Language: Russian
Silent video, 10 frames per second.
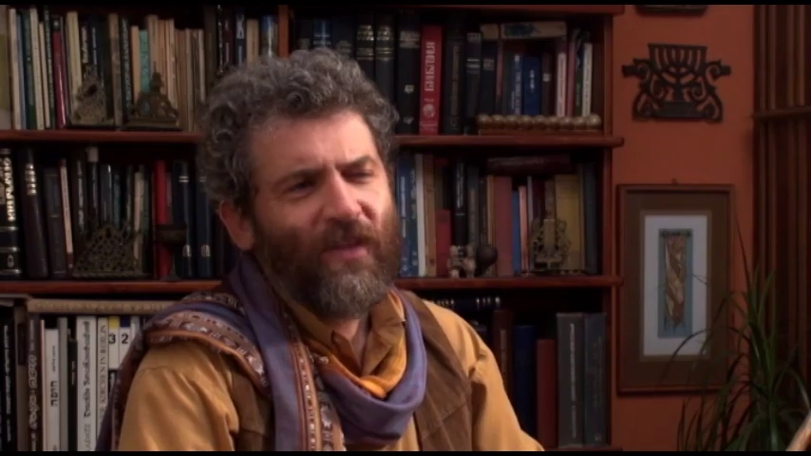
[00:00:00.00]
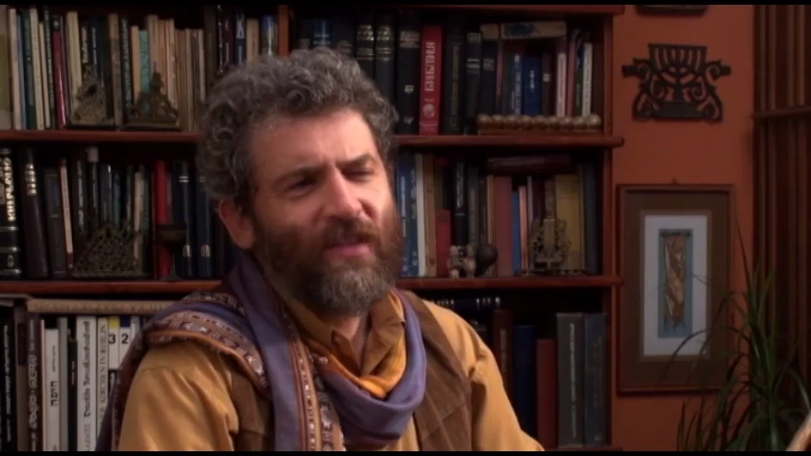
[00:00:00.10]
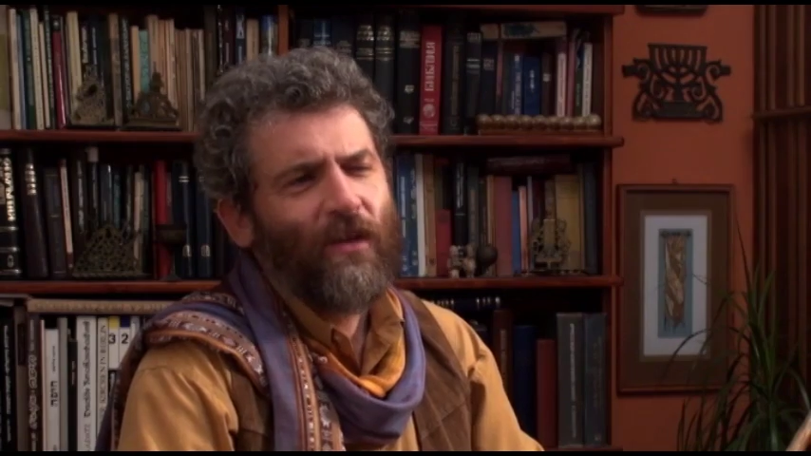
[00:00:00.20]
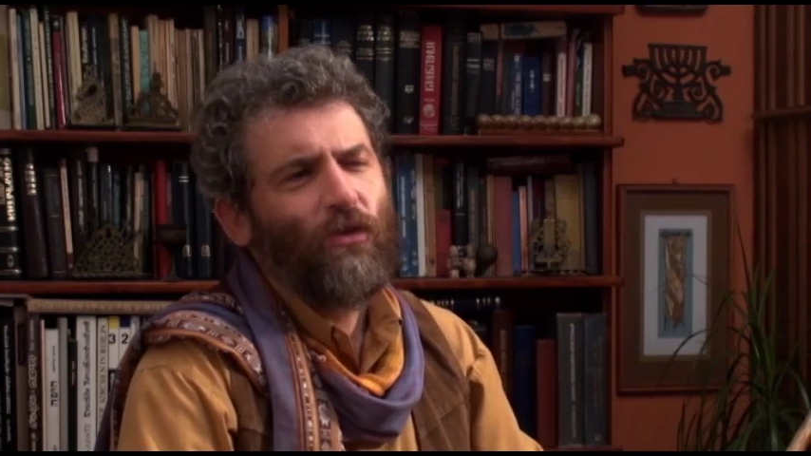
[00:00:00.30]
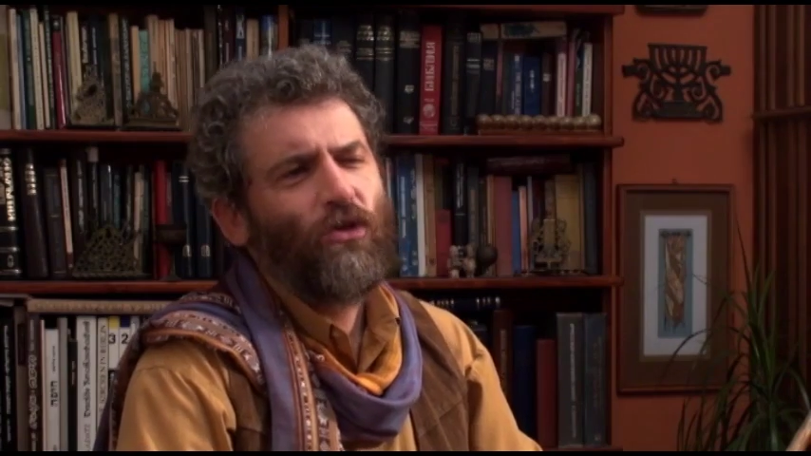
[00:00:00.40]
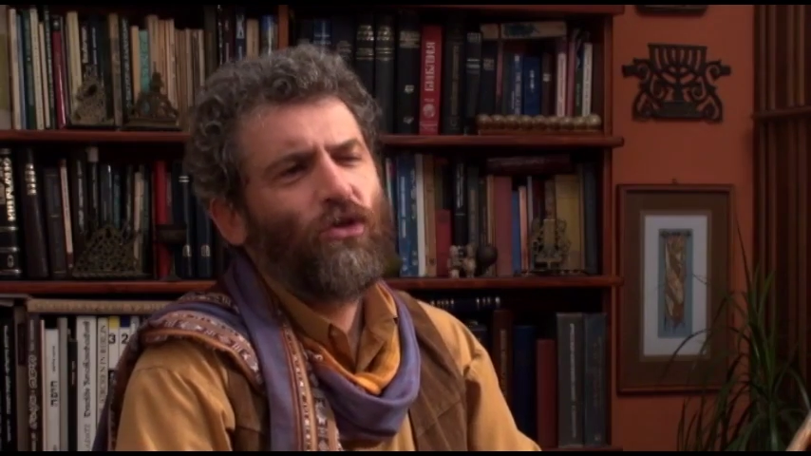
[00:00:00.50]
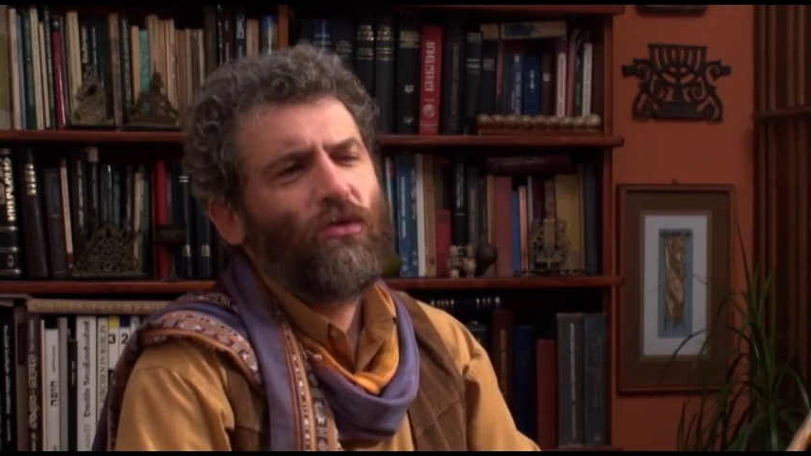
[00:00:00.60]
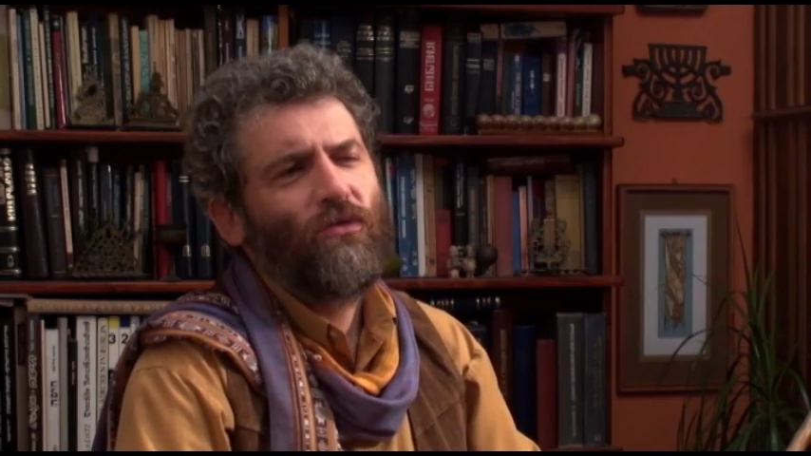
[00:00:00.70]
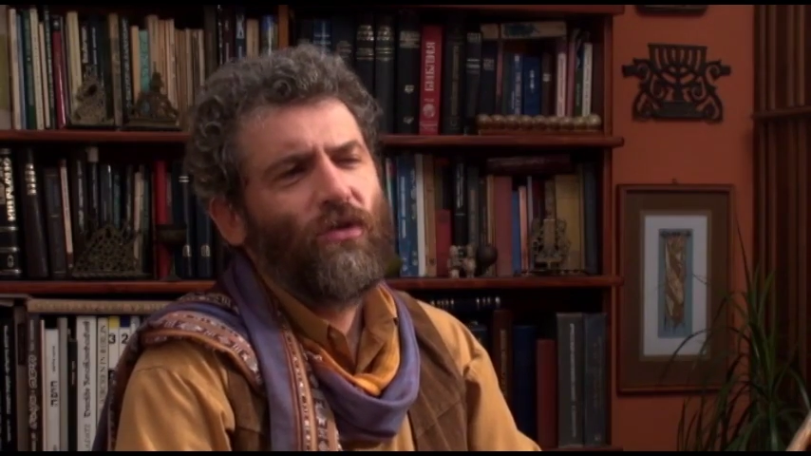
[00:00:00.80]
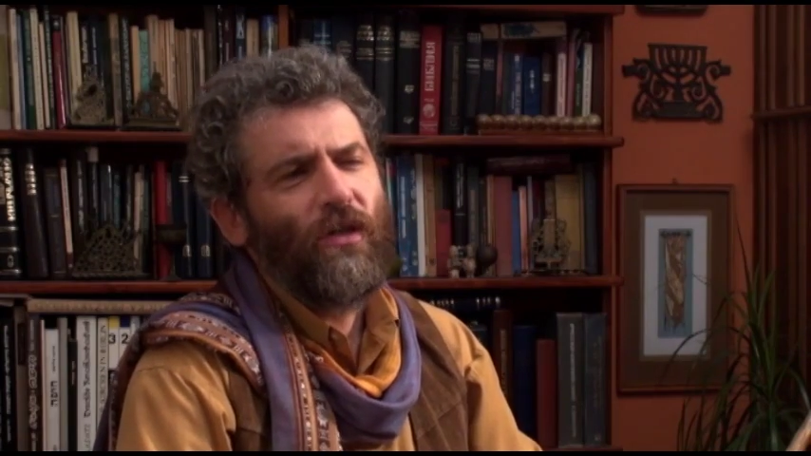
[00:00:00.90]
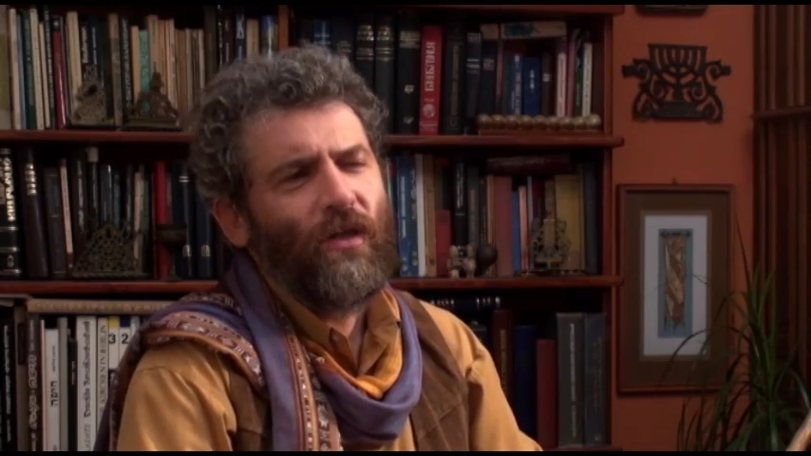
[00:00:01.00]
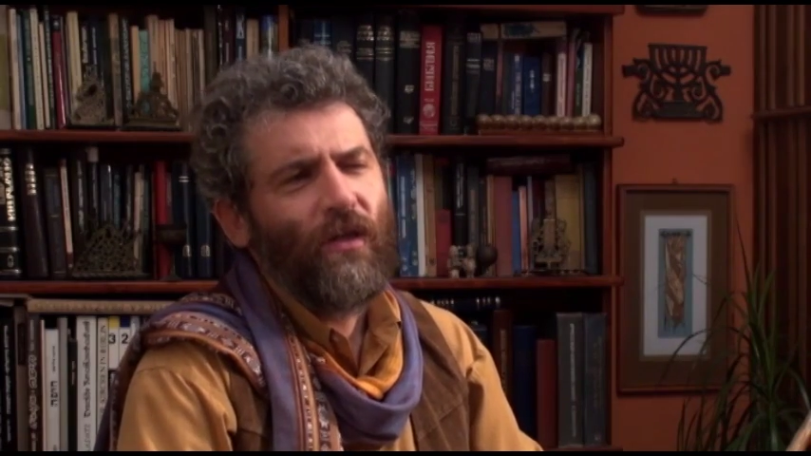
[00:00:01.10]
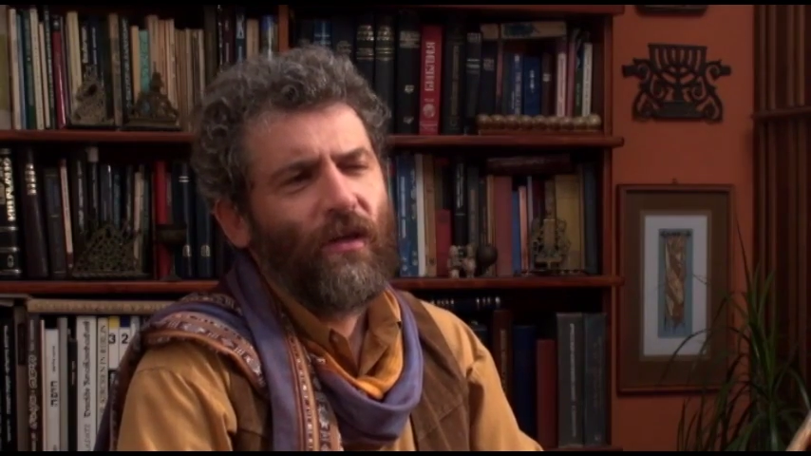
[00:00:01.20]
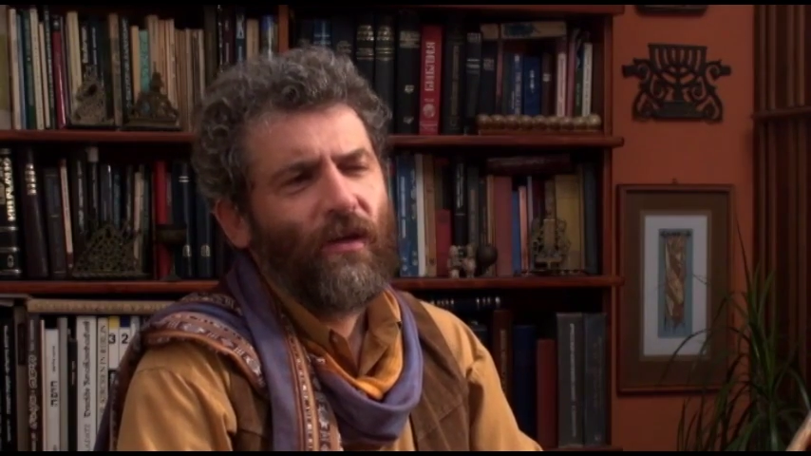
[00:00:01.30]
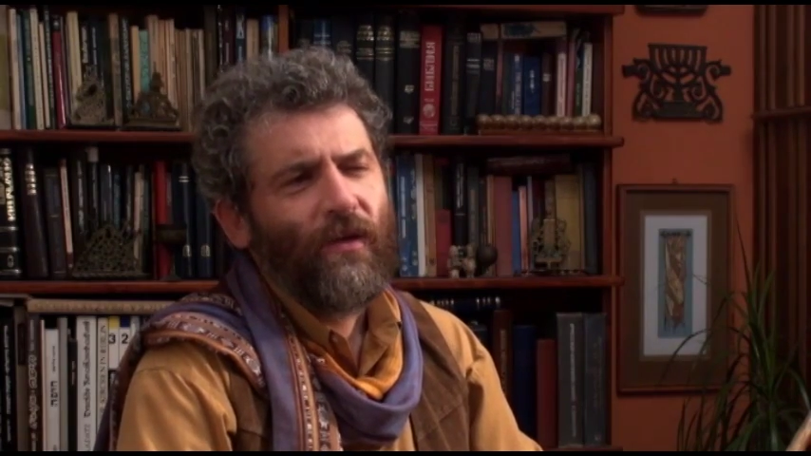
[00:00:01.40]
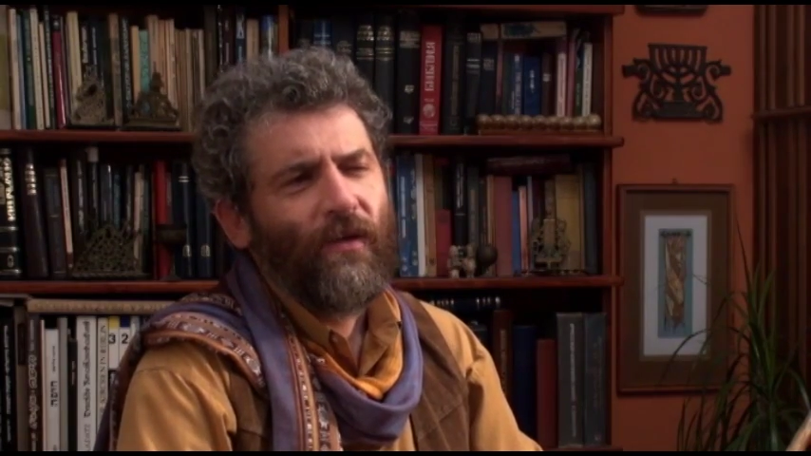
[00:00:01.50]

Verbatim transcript: за то, что ты